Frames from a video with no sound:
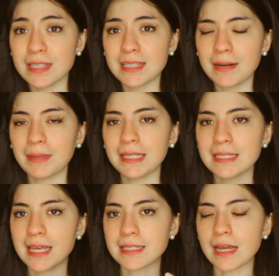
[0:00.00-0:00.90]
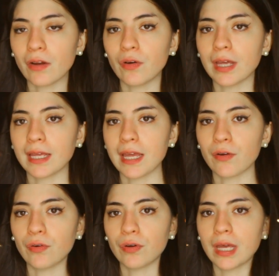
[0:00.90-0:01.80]
Sinceramente sí es algo que
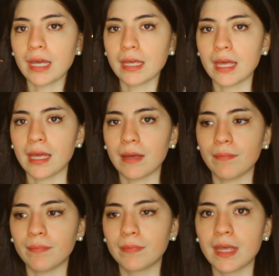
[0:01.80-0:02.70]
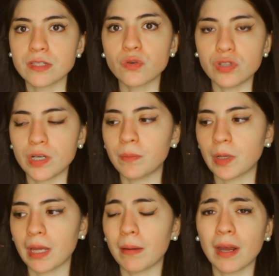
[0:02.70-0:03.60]
quiero que, escuchen
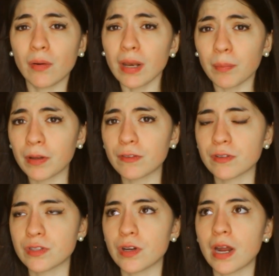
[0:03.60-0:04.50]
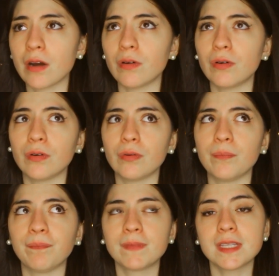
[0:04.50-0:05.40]
porque creo que le puede funcionar o,
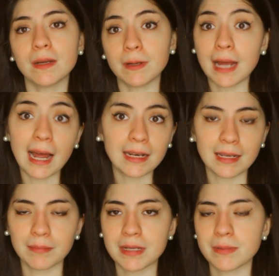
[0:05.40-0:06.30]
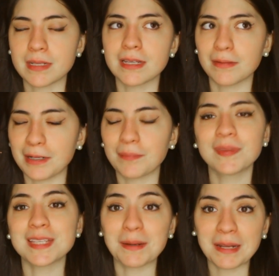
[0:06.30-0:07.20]
servir a alguien, más bien servir,
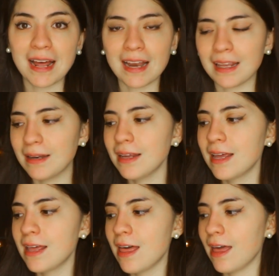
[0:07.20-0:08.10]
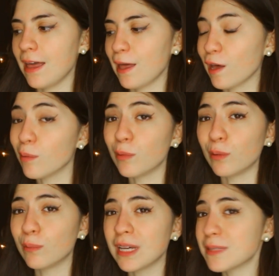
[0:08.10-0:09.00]
servir a alguien eh,
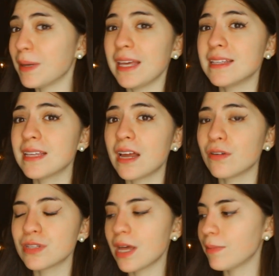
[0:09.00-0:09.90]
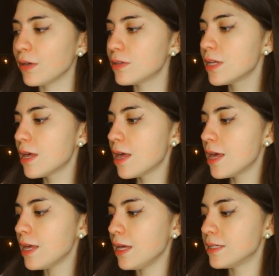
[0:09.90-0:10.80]
como experiencia, no sé amigos.
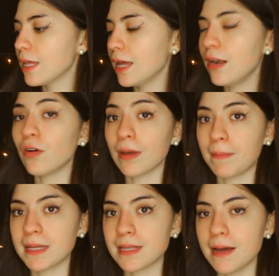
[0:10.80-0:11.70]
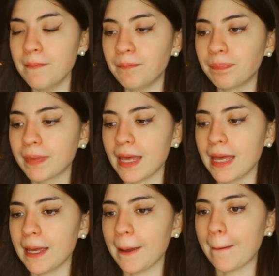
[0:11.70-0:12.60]
Y es que lo que pasa...
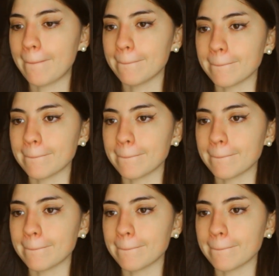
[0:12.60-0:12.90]
Eh,